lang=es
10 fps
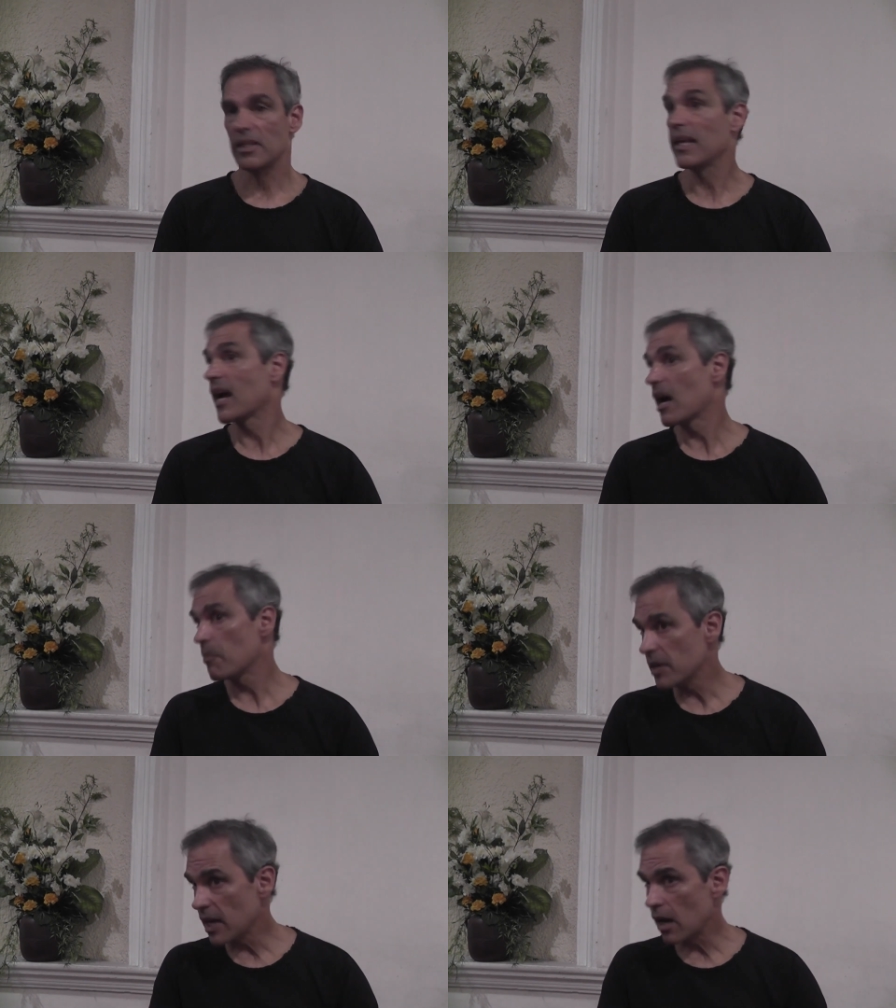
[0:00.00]

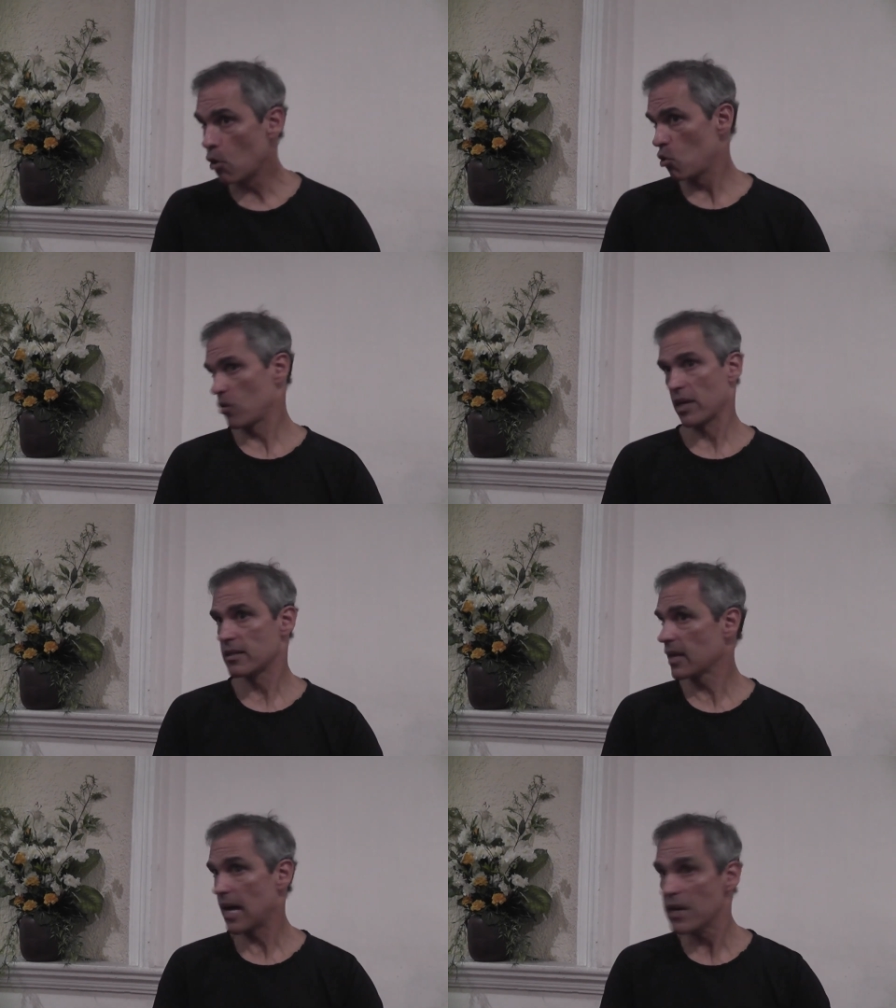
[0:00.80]
terapia o lo que
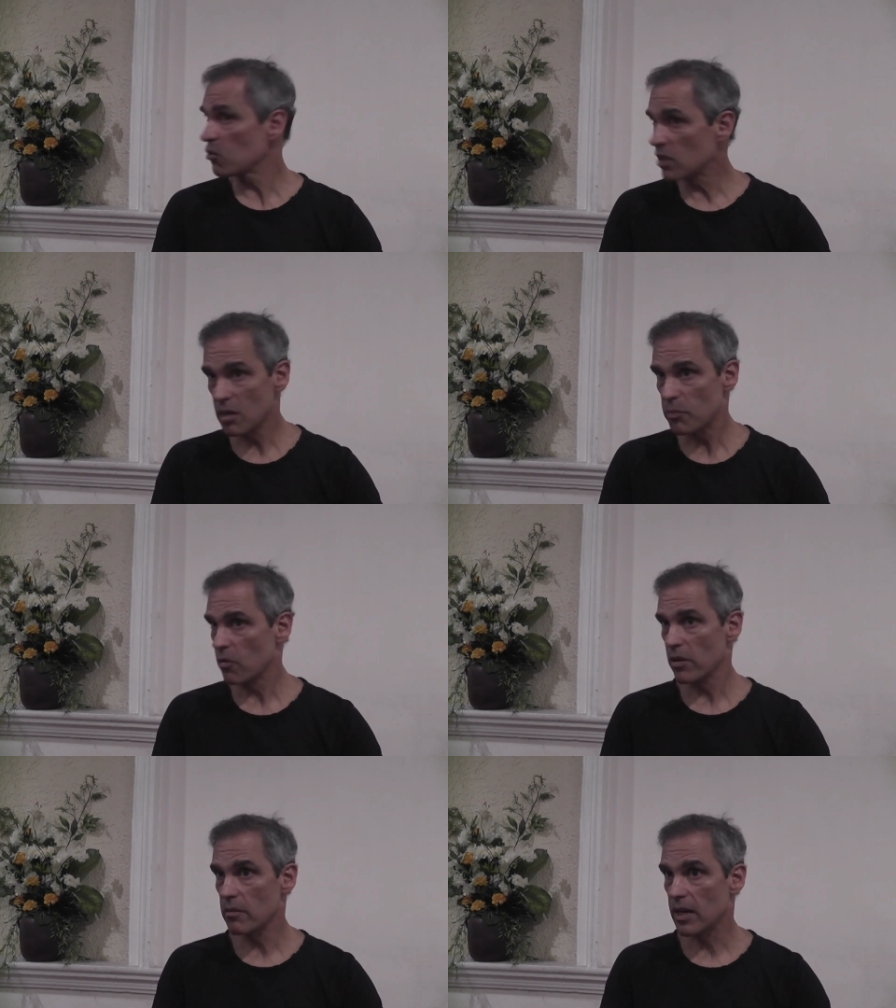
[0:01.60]
sea. Ahí no está el
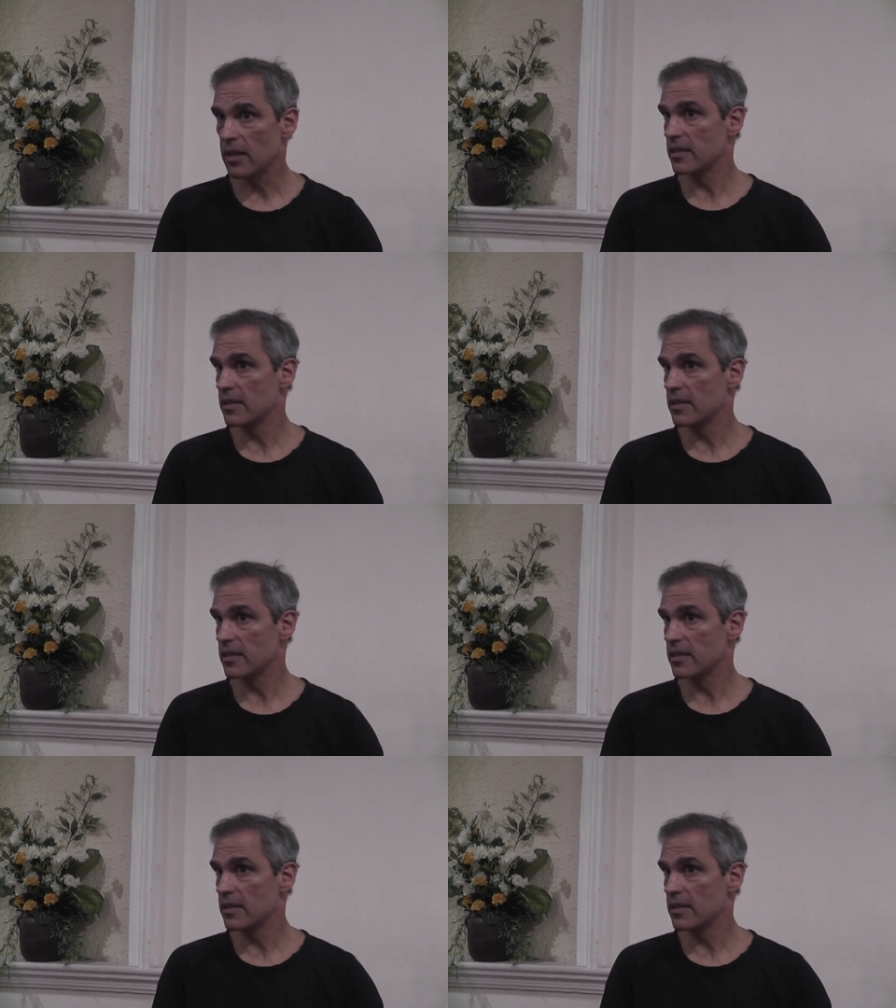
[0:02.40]
problema.